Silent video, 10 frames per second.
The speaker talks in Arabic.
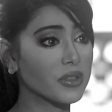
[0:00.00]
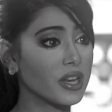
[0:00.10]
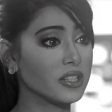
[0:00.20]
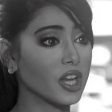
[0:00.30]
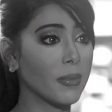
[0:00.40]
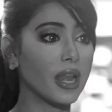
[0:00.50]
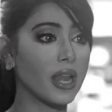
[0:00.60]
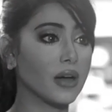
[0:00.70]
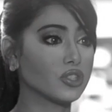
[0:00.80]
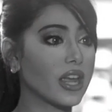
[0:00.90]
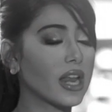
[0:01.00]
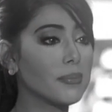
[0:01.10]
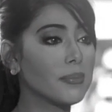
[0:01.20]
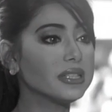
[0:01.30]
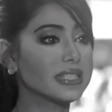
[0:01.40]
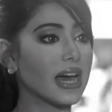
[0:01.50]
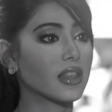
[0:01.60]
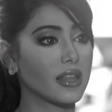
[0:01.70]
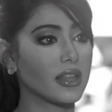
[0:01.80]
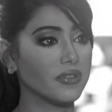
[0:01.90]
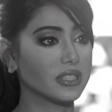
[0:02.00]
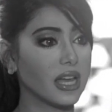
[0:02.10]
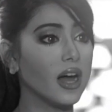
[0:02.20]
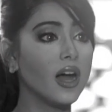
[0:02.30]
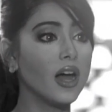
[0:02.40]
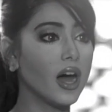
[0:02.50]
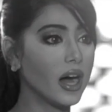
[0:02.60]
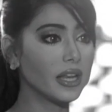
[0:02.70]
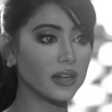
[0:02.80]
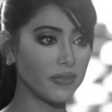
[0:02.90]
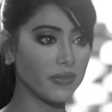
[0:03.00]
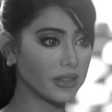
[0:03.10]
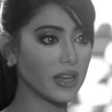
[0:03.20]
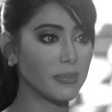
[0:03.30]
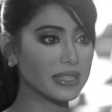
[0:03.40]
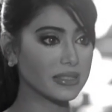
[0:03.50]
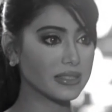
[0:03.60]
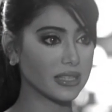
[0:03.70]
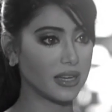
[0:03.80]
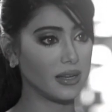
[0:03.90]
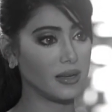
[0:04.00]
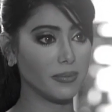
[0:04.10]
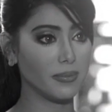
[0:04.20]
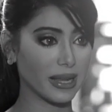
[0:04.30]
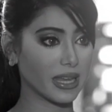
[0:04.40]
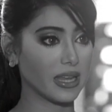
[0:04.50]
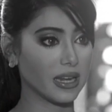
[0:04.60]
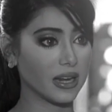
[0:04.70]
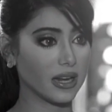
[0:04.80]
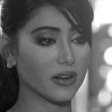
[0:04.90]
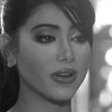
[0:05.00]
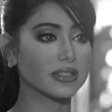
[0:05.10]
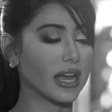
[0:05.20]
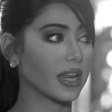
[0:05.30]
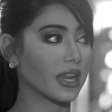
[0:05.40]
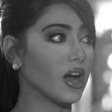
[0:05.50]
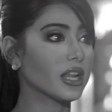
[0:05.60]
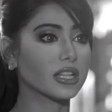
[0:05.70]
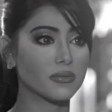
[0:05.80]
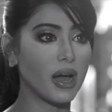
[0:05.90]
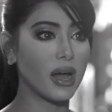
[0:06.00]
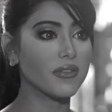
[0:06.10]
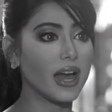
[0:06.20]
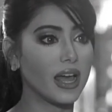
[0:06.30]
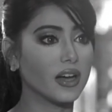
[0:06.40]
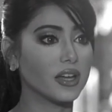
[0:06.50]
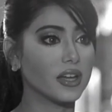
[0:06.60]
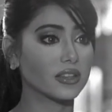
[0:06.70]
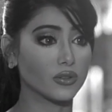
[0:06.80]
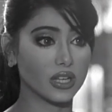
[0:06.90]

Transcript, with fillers: مثل الجمال او شيء ان البنت تعرض نفسها انا رفضت البس البكيني رفضت يعني انا كنت محافظه على عاداتنا